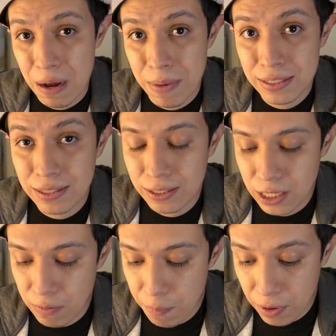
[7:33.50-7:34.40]
la Master
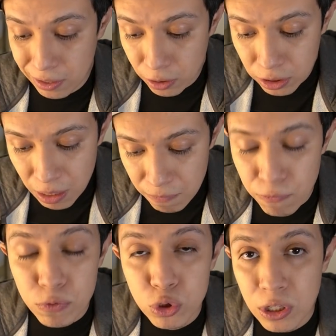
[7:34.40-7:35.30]
sirve, pero el Totem
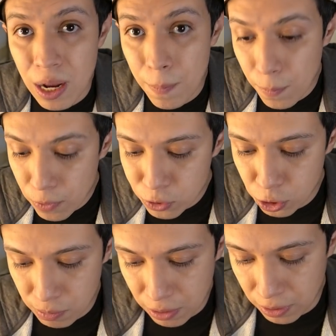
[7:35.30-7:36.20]
funciona
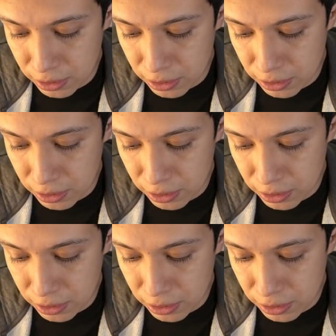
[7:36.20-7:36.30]
mucho mejor.